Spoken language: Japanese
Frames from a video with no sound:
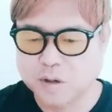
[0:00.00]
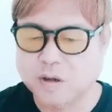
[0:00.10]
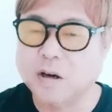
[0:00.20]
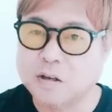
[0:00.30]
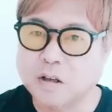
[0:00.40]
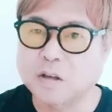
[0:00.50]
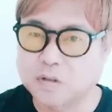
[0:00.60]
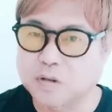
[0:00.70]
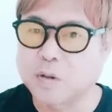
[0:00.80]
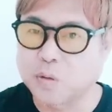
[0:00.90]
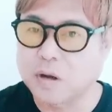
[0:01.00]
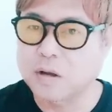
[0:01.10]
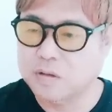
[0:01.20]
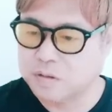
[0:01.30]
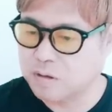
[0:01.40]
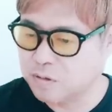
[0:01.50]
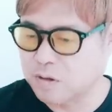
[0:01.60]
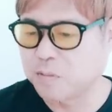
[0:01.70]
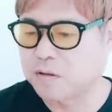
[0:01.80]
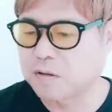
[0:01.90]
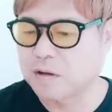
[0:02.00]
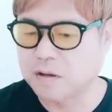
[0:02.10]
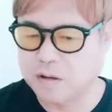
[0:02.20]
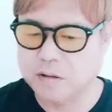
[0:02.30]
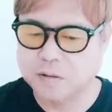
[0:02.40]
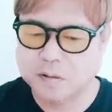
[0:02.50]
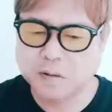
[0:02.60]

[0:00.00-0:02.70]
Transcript: まあ、ガーシーについてもね、貫いてますからね。